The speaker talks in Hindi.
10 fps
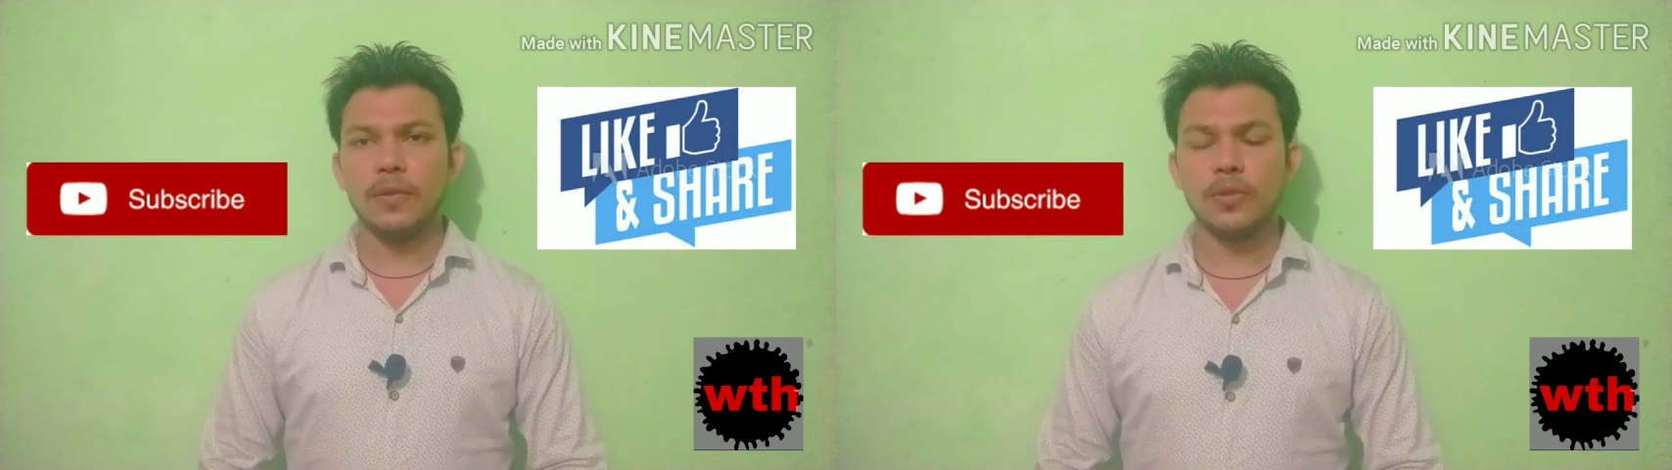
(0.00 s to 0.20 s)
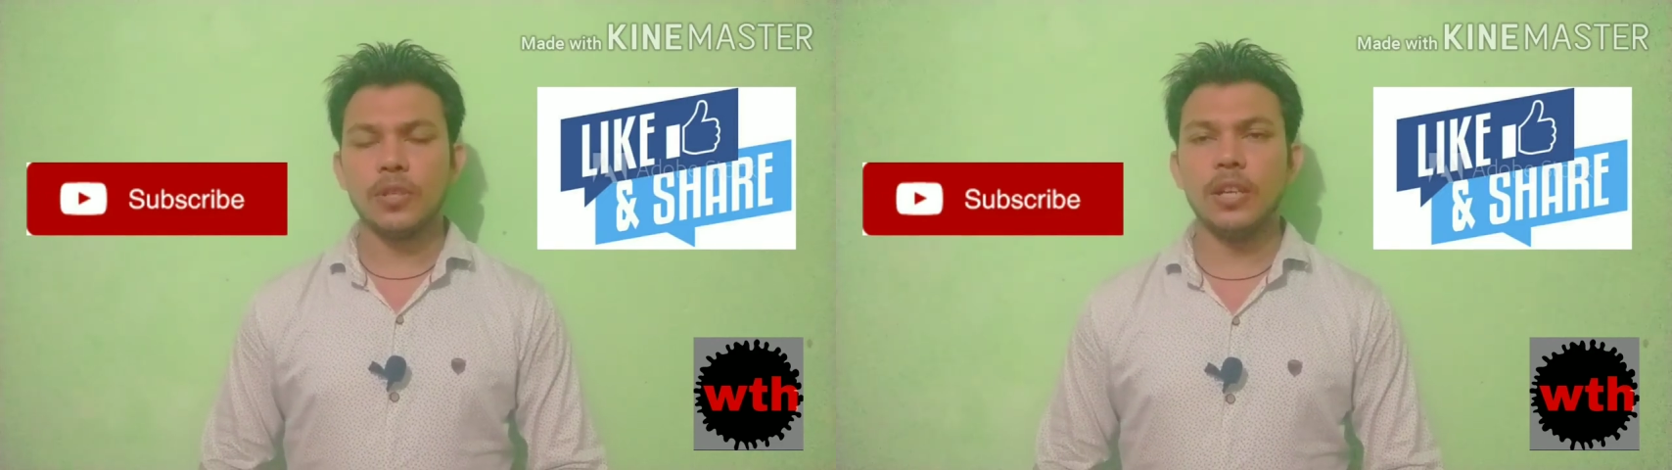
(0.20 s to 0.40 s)

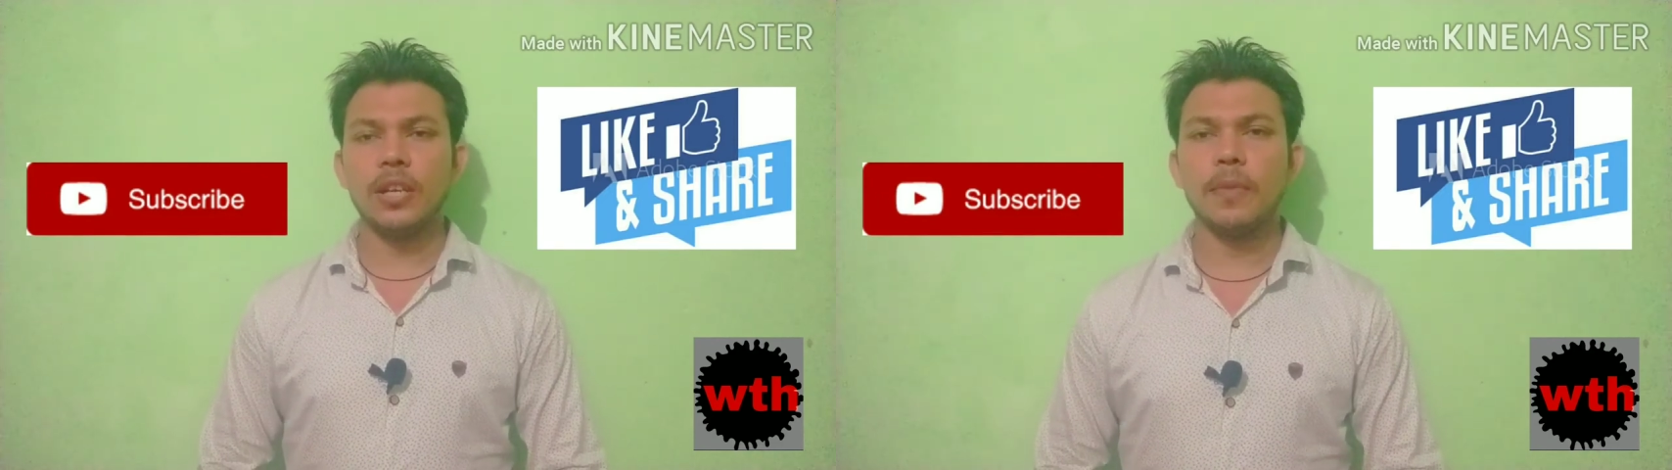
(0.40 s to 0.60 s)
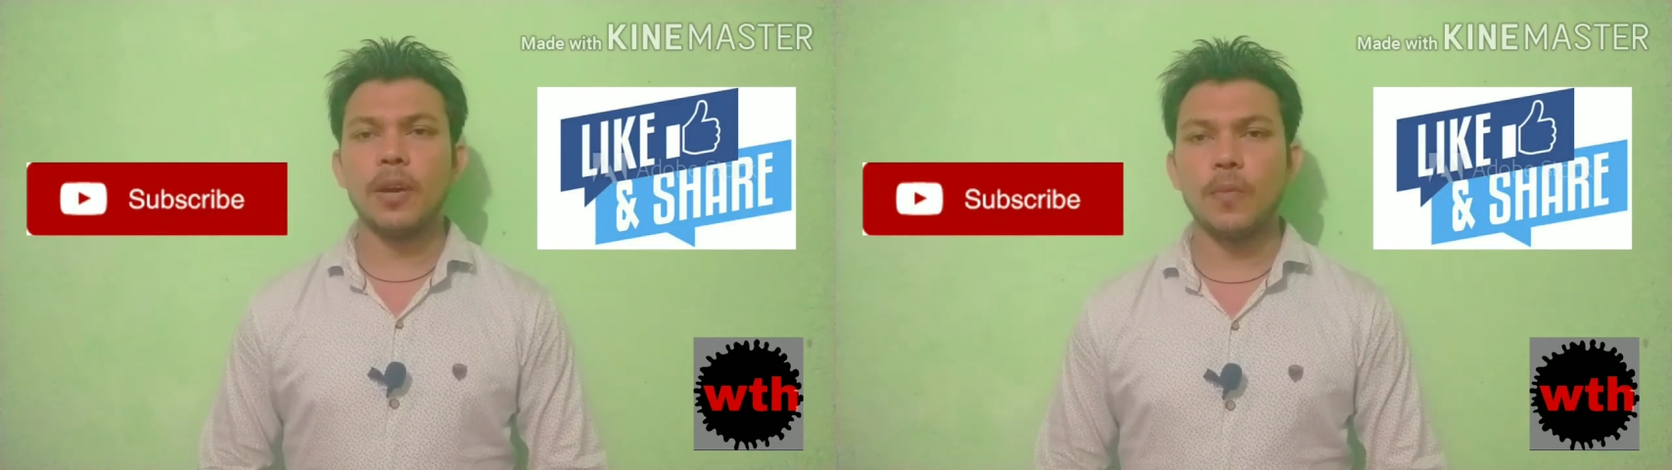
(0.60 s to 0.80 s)
उसके
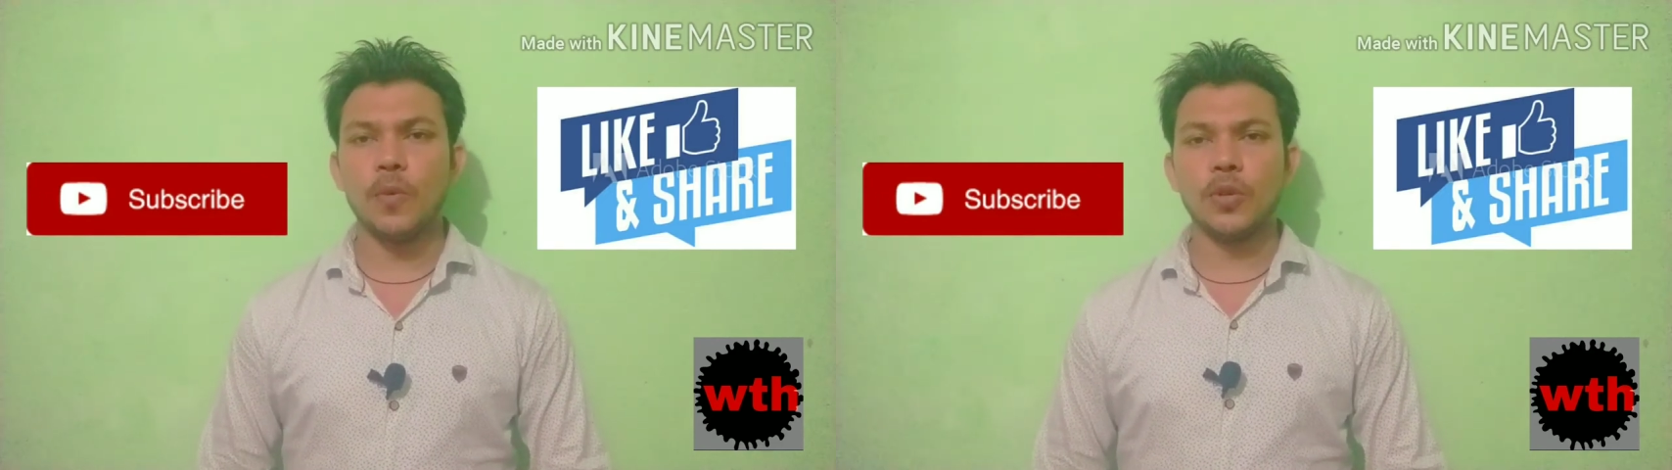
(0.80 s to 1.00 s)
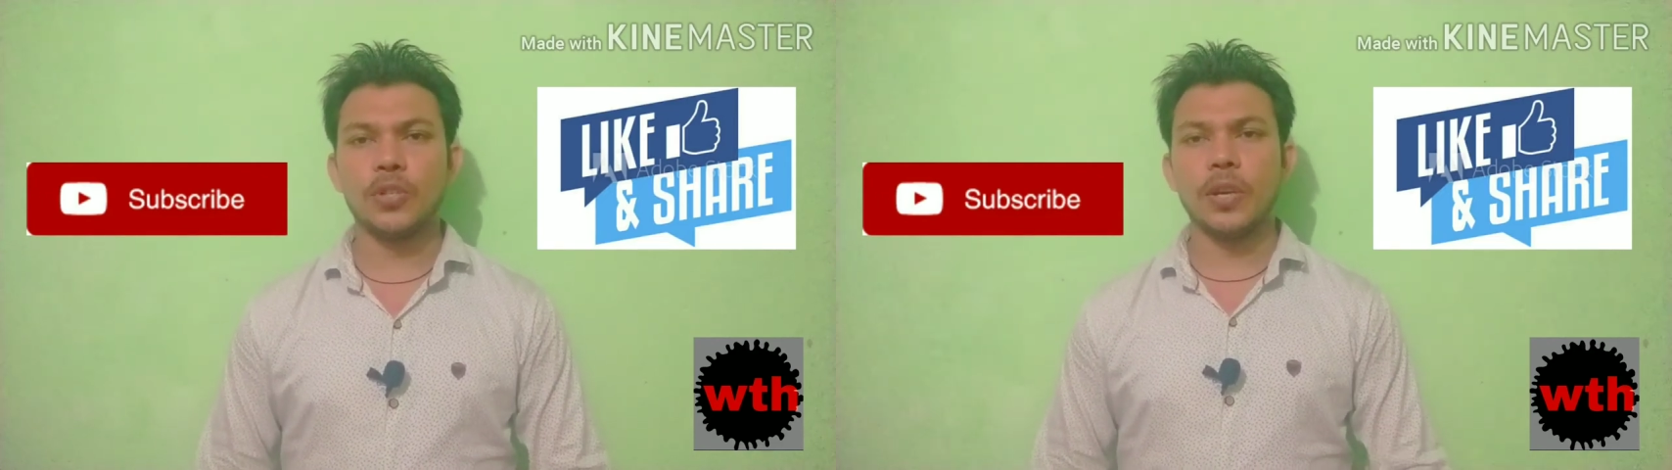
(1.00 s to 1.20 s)
लिए मैं
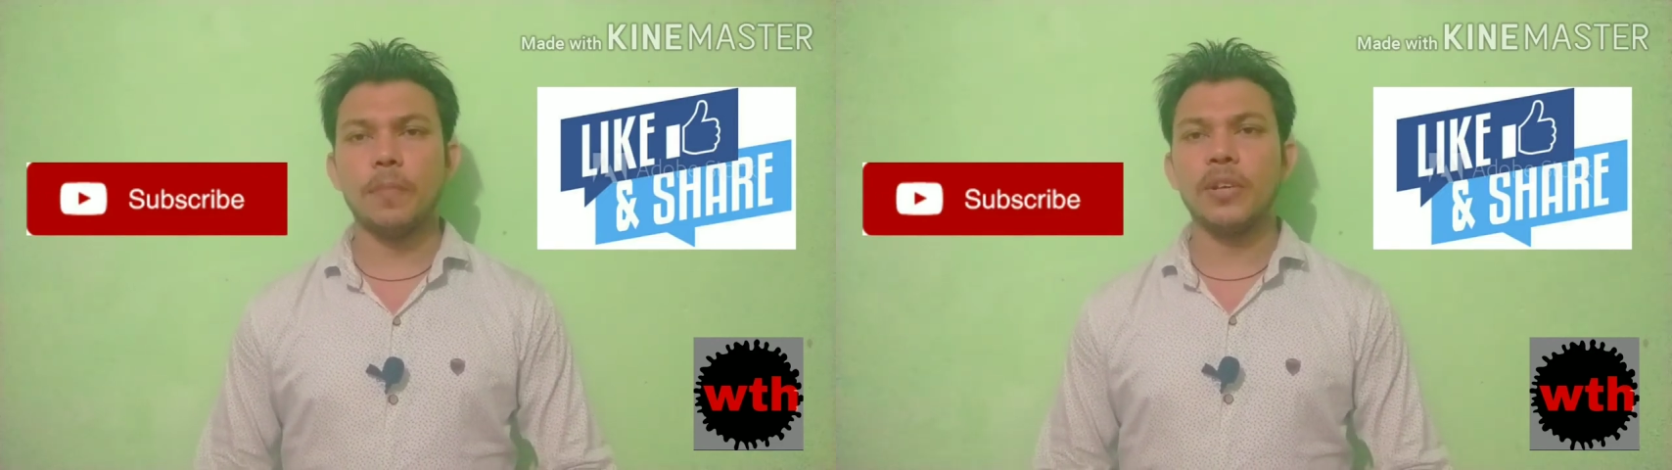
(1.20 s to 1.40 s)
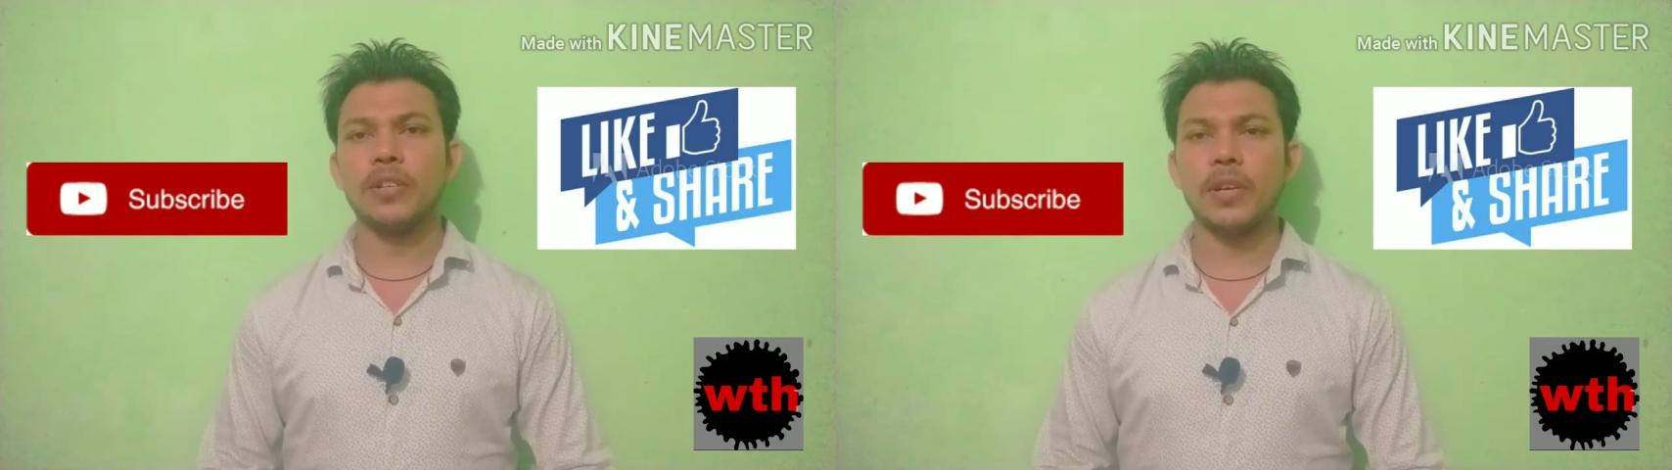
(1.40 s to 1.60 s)
आपको
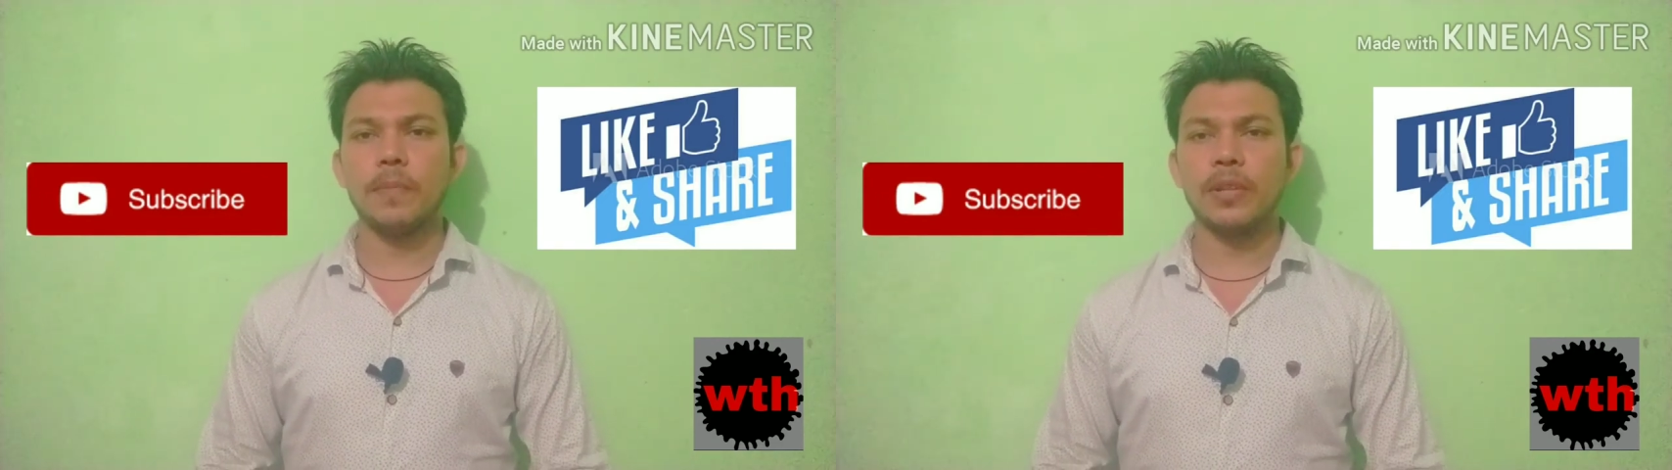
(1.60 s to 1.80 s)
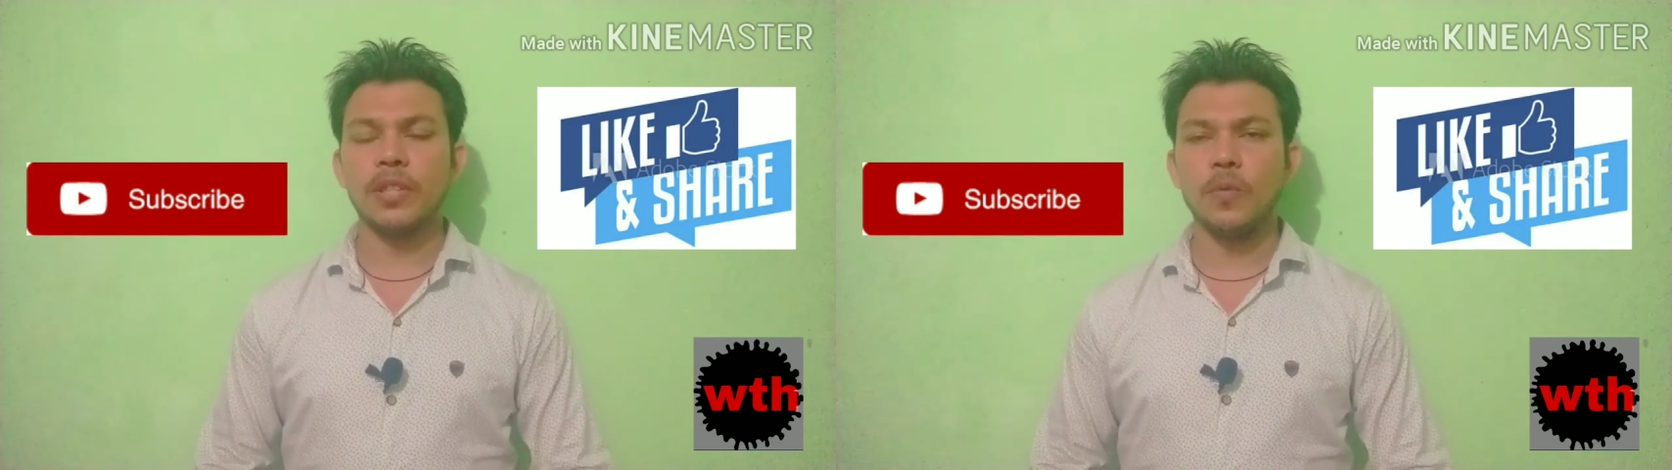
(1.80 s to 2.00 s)
स्टेप बाय
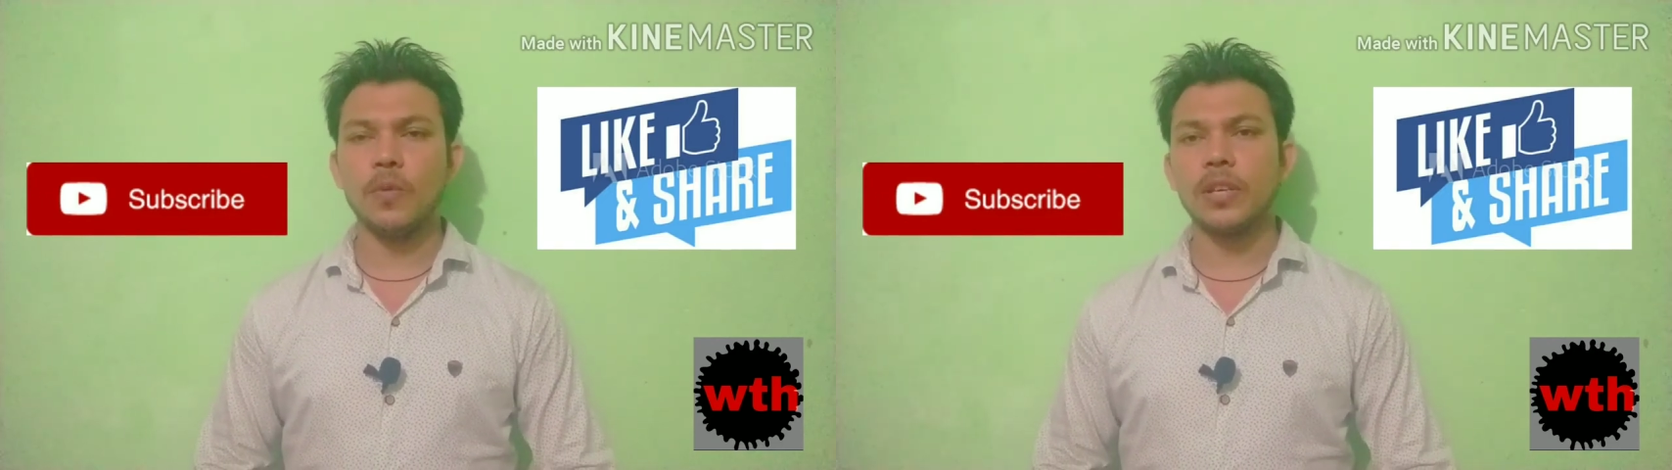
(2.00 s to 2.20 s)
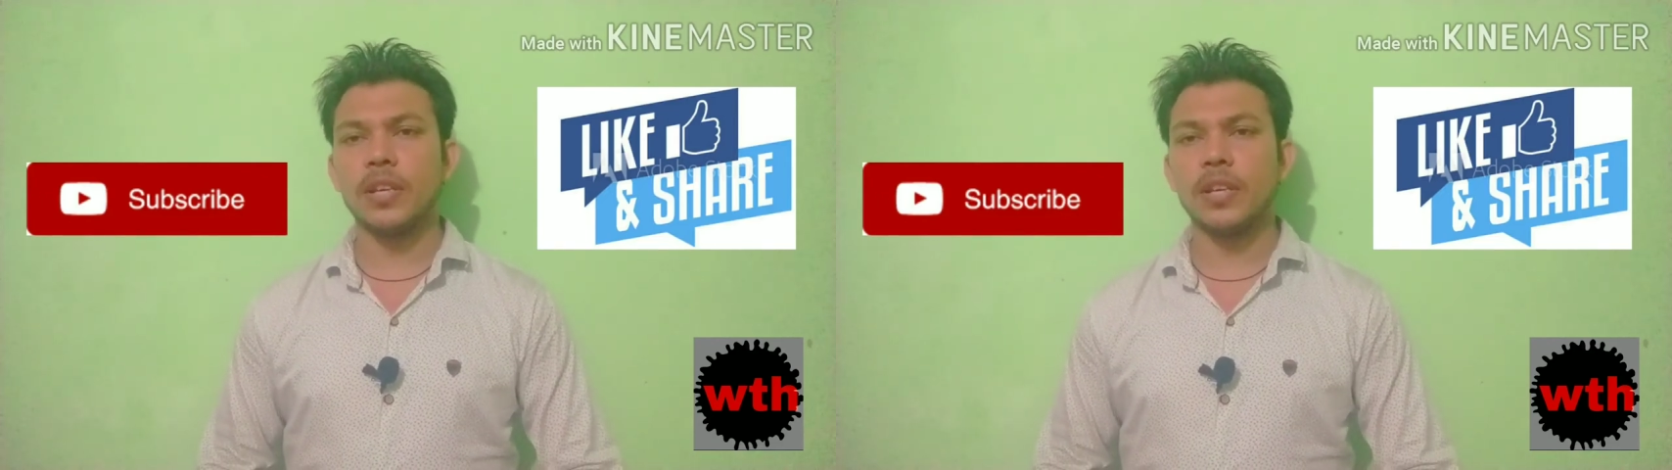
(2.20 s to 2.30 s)
स्टेप बताऊंगा